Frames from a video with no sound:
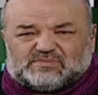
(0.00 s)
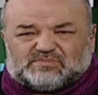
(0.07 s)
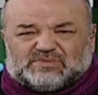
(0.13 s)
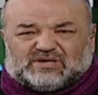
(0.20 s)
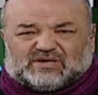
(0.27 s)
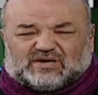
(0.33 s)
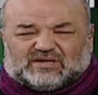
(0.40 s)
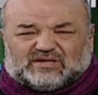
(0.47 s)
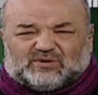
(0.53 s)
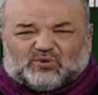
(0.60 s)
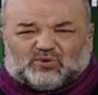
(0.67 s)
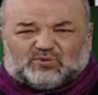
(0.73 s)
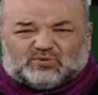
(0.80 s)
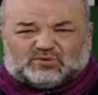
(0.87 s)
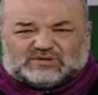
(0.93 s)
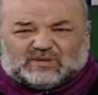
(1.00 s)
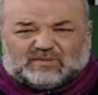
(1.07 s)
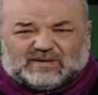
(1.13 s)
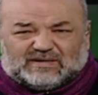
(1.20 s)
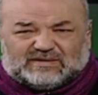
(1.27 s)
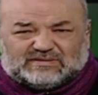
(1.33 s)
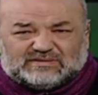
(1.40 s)
Bir kadın öldüğü
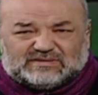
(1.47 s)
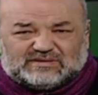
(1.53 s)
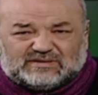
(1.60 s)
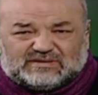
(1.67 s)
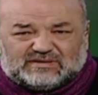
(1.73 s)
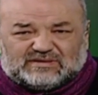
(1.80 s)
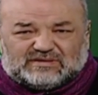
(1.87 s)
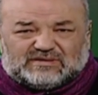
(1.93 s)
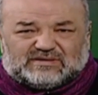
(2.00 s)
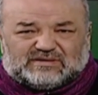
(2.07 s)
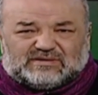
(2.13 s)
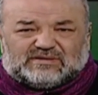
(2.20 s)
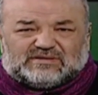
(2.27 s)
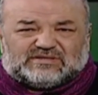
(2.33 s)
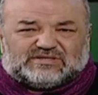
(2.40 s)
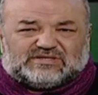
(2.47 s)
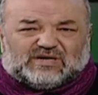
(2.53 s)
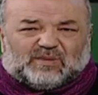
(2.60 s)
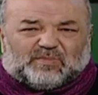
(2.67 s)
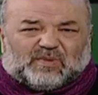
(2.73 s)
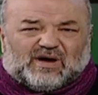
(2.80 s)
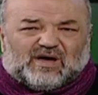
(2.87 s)
zaman
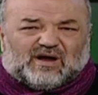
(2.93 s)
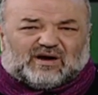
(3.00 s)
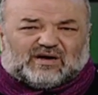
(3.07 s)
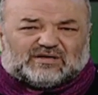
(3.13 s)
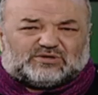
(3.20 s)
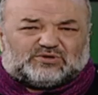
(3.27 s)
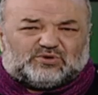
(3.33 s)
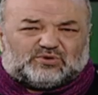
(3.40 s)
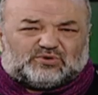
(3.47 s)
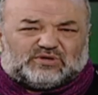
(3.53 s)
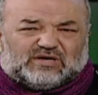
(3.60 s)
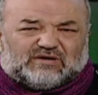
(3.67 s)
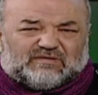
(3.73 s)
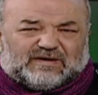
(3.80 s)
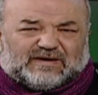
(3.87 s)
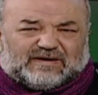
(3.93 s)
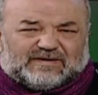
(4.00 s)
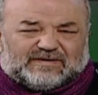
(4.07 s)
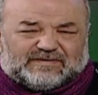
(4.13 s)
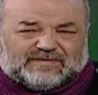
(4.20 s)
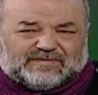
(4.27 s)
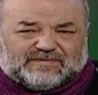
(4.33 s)
siyah bayrak asıyordu evine.
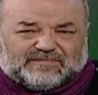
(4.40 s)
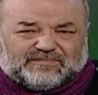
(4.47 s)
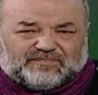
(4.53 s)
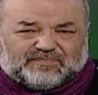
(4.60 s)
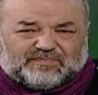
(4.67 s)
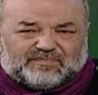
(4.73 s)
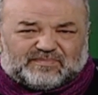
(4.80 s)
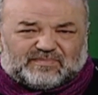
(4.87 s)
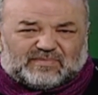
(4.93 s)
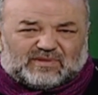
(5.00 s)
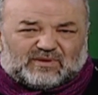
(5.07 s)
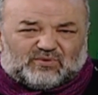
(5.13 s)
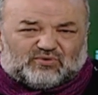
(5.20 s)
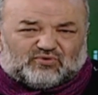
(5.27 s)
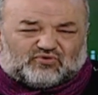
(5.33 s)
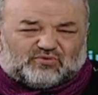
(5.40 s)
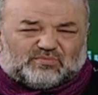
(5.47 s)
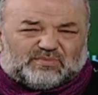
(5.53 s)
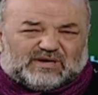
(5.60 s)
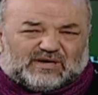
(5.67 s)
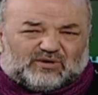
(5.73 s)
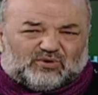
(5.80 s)
Üç gün
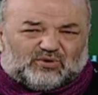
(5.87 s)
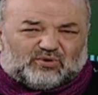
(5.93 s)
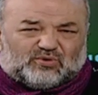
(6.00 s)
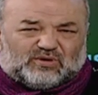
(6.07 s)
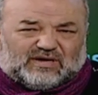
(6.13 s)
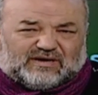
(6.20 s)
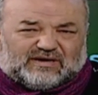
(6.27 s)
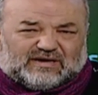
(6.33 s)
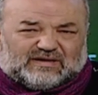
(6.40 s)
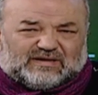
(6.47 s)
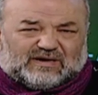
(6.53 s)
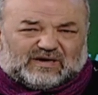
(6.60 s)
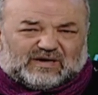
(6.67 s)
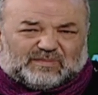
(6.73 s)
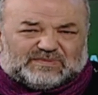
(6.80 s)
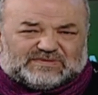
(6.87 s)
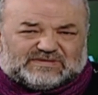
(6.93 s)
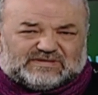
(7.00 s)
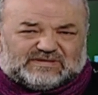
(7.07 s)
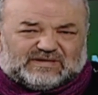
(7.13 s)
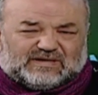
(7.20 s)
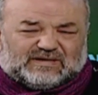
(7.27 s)
bekliyordu erkekler
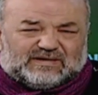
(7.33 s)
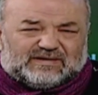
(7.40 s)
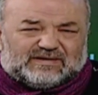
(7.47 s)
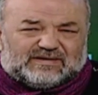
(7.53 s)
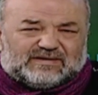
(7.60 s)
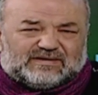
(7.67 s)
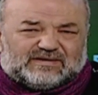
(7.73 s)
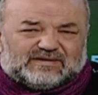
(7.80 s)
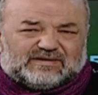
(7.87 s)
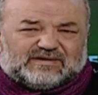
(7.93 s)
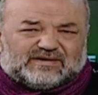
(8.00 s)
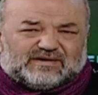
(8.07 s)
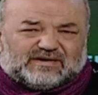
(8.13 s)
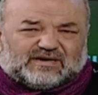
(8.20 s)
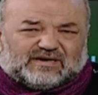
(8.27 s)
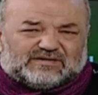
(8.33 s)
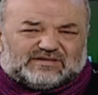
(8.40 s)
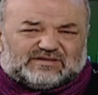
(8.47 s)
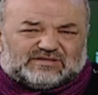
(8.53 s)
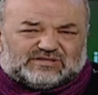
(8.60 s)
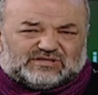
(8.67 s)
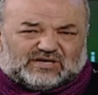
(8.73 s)
kapısında.
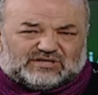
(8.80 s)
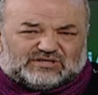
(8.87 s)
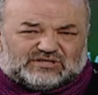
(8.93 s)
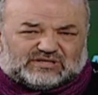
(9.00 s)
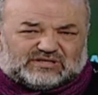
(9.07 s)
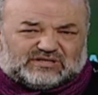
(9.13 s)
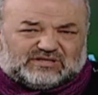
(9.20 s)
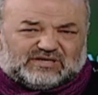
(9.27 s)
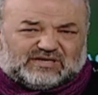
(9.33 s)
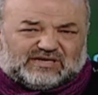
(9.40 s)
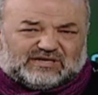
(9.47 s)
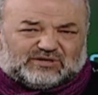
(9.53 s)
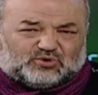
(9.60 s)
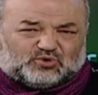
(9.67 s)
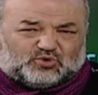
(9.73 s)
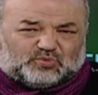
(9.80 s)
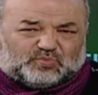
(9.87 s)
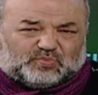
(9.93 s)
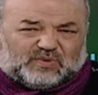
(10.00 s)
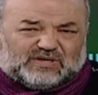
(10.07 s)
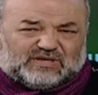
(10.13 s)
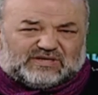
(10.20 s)
Kadının dışarı çıktığında ilk
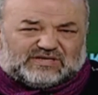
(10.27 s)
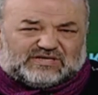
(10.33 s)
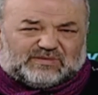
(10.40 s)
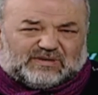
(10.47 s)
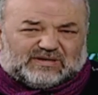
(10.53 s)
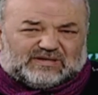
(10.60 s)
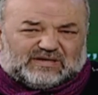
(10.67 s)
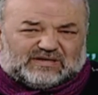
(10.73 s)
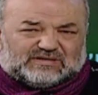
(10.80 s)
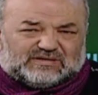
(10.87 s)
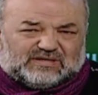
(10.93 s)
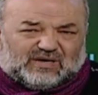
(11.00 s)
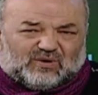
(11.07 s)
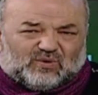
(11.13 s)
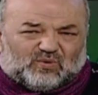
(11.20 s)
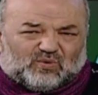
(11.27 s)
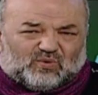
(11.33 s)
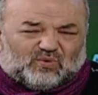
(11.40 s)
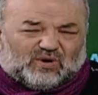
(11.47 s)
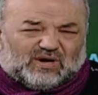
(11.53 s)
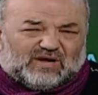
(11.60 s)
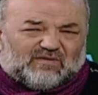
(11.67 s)
cübbeyi kim atarsa
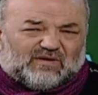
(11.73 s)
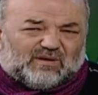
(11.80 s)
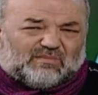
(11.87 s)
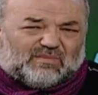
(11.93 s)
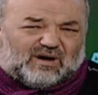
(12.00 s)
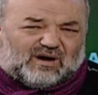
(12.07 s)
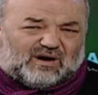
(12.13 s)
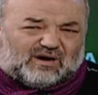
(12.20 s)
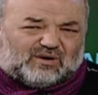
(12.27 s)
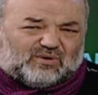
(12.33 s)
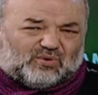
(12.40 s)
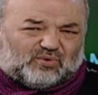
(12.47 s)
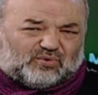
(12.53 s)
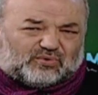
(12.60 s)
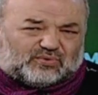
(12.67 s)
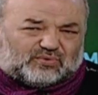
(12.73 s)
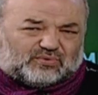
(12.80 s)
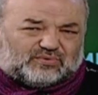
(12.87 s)
onunla evlenme hakkı oluyordu.